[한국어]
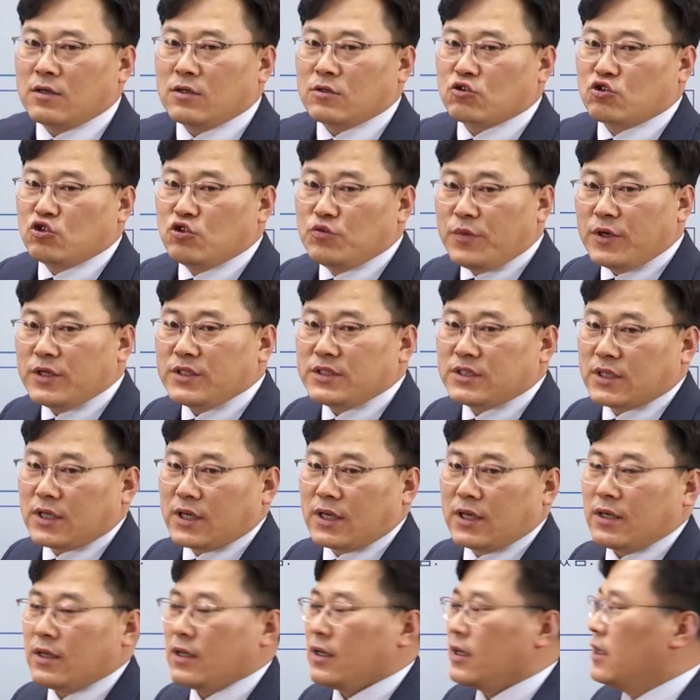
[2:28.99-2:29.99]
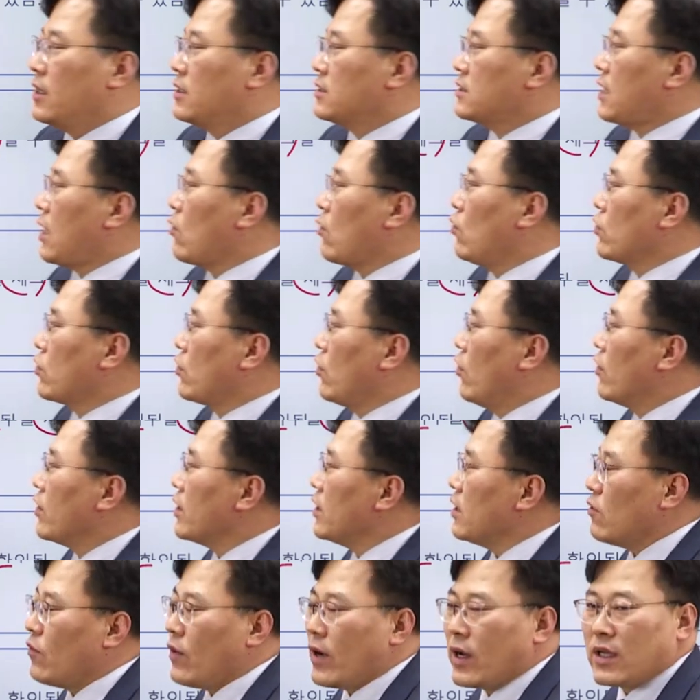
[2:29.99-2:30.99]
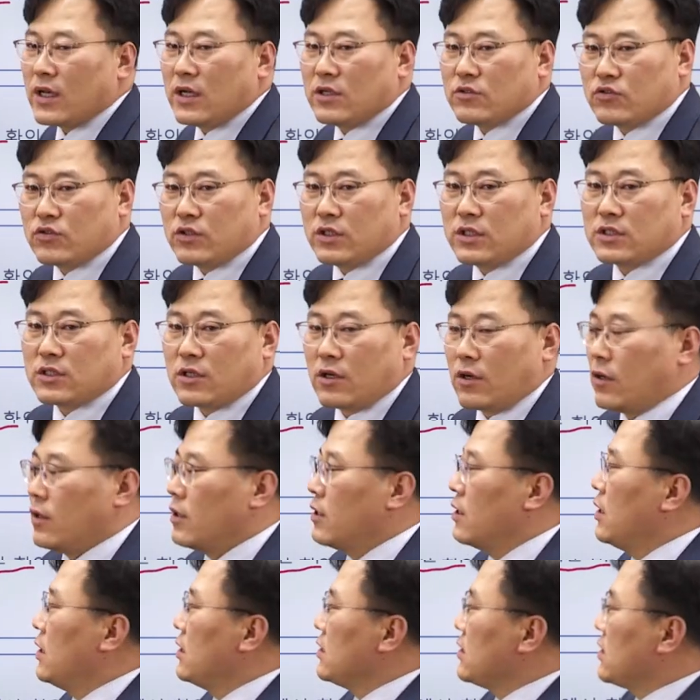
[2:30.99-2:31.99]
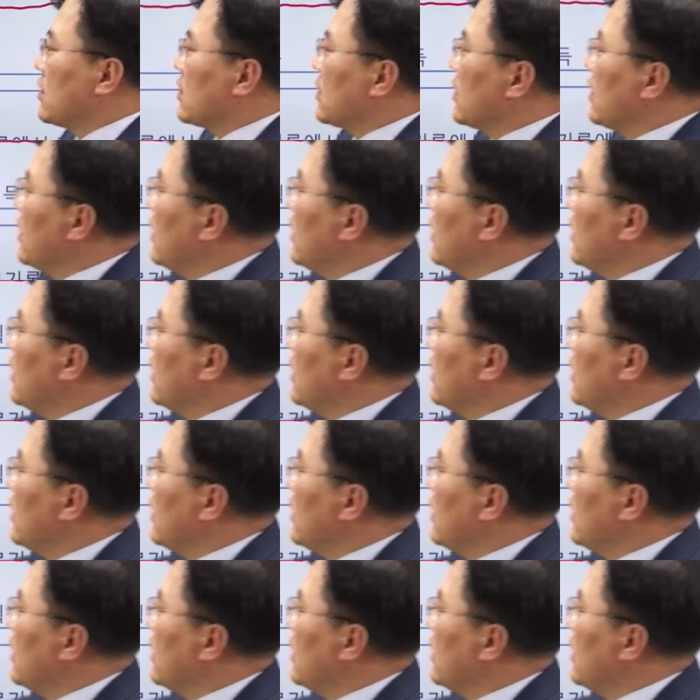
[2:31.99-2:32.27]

두 번째, 사고 경위를 확인할 수도 있어요. 즉,